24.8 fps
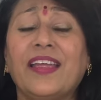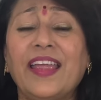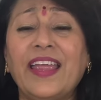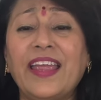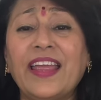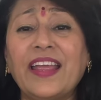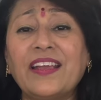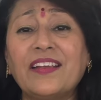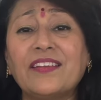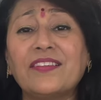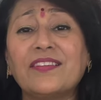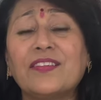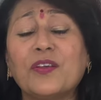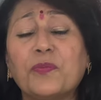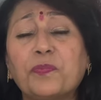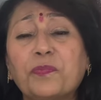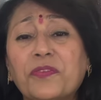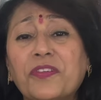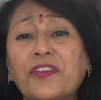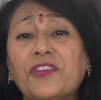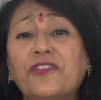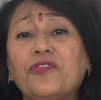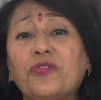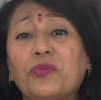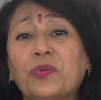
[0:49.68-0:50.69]
एक
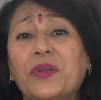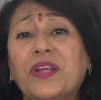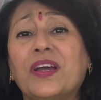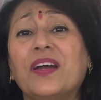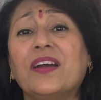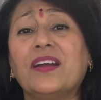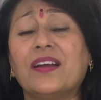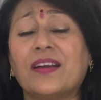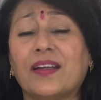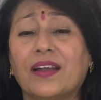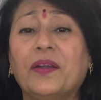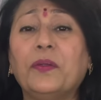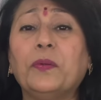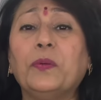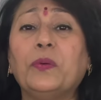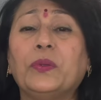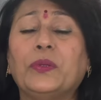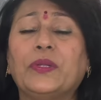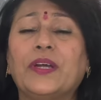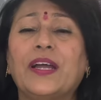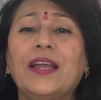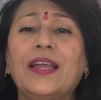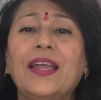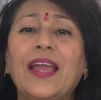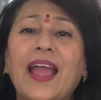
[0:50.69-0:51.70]
सबसे छोटा कण
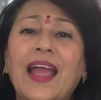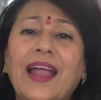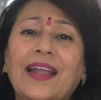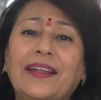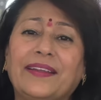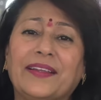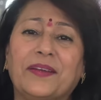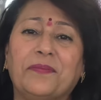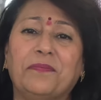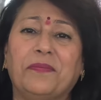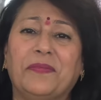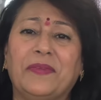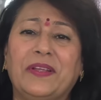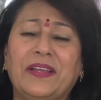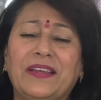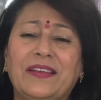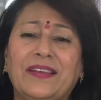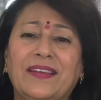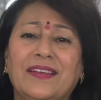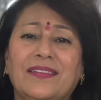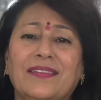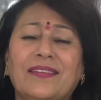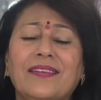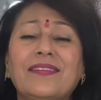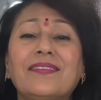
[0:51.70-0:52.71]
होता है एटम
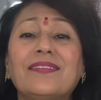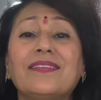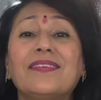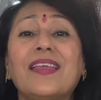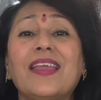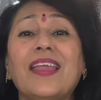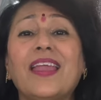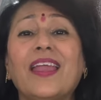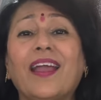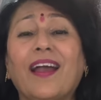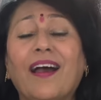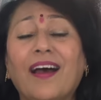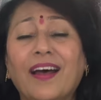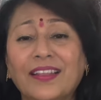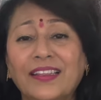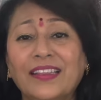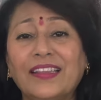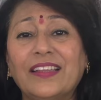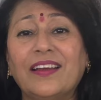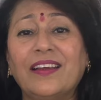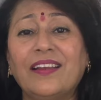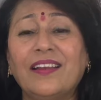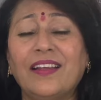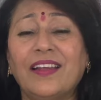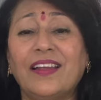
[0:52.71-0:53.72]
जिसके
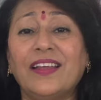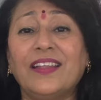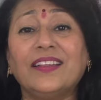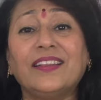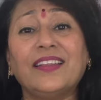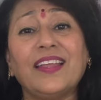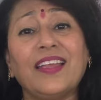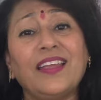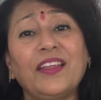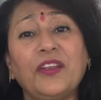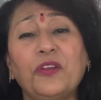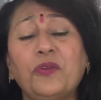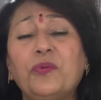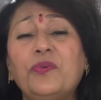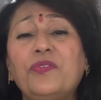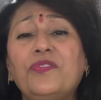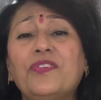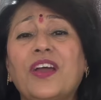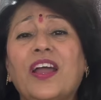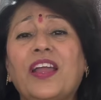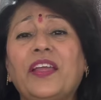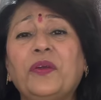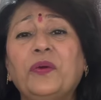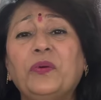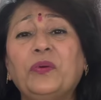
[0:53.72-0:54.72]
अंदर तीन
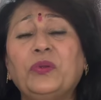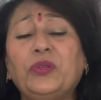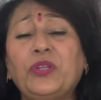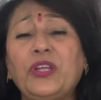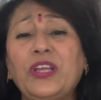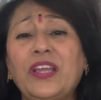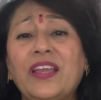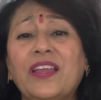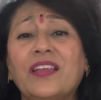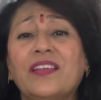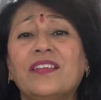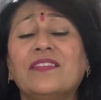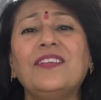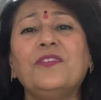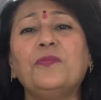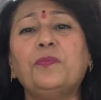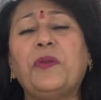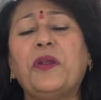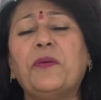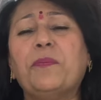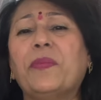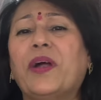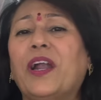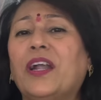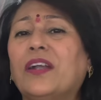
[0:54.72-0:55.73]
ऊर्जाएं होती हैं इस
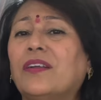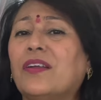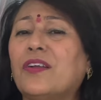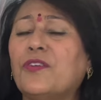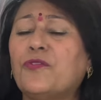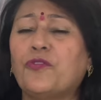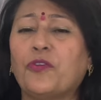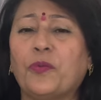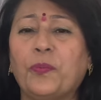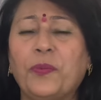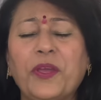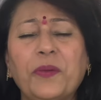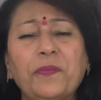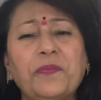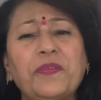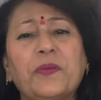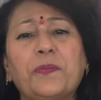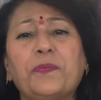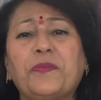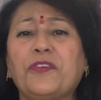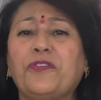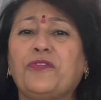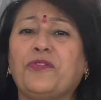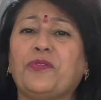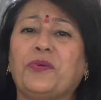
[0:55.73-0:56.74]
ब्रह्मांड का जो भी हम
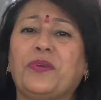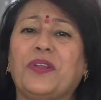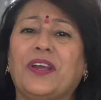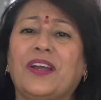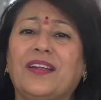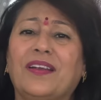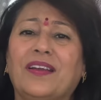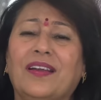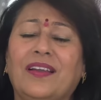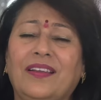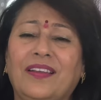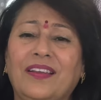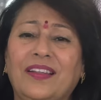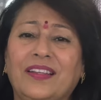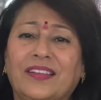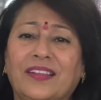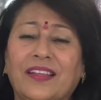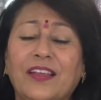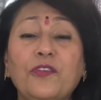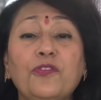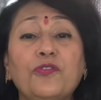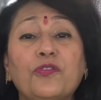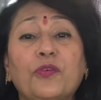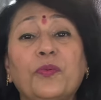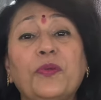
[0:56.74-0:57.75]
सबसे छोटा कण
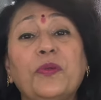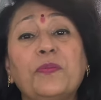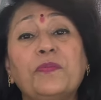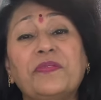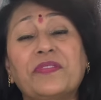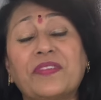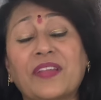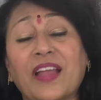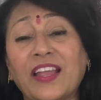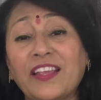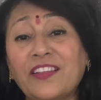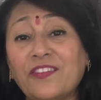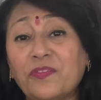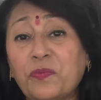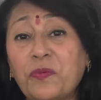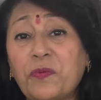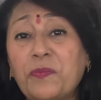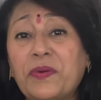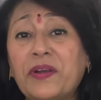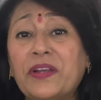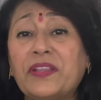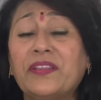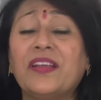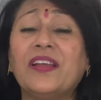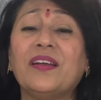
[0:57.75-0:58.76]
लेते हैं जो भी हम साइंस
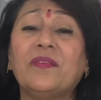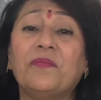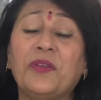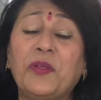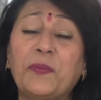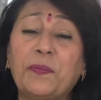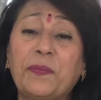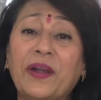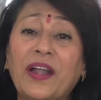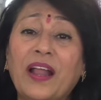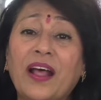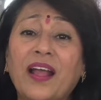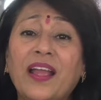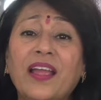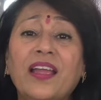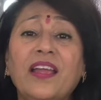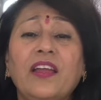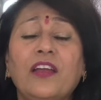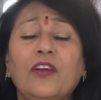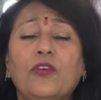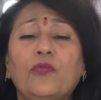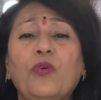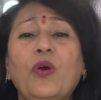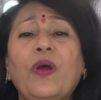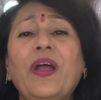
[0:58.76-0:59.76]
में पढ़ते हैं हमने पढ़ा है
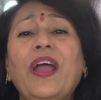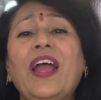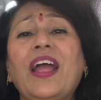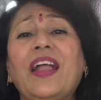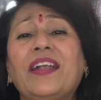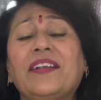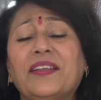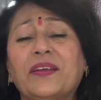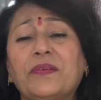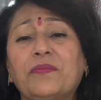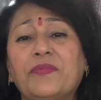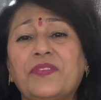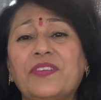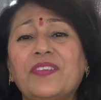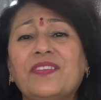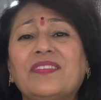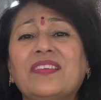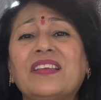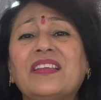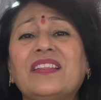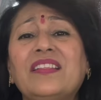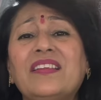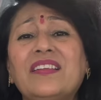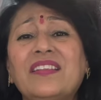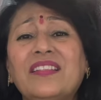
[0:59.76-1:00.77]
वो है एटम
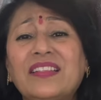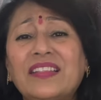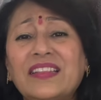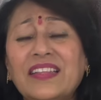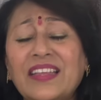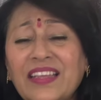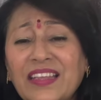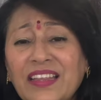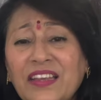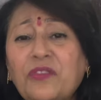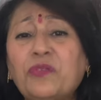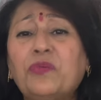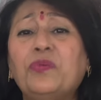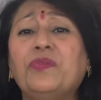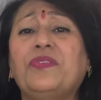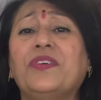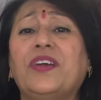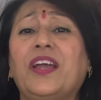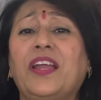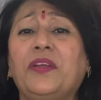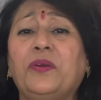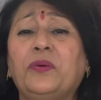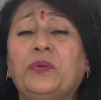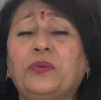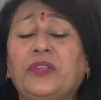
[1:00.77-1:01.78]
जिसके अंदर तीन
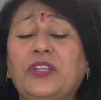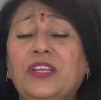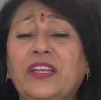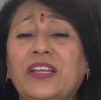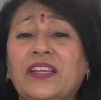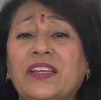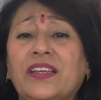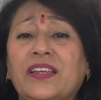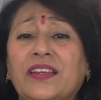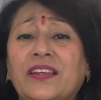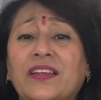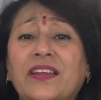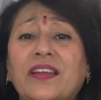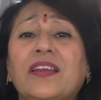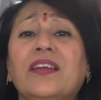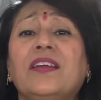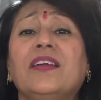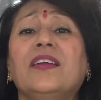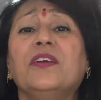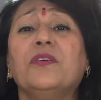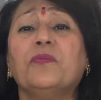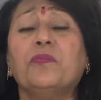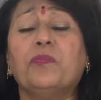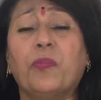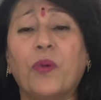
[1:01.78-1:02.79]
ऊर्जाएं होती हैं
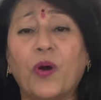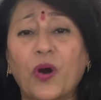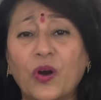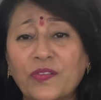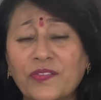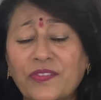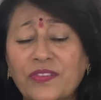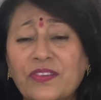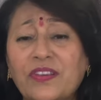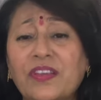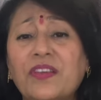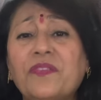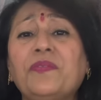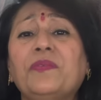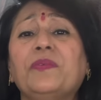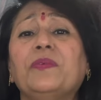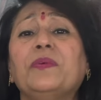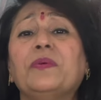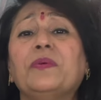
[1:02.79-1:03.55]
पॉजिटिव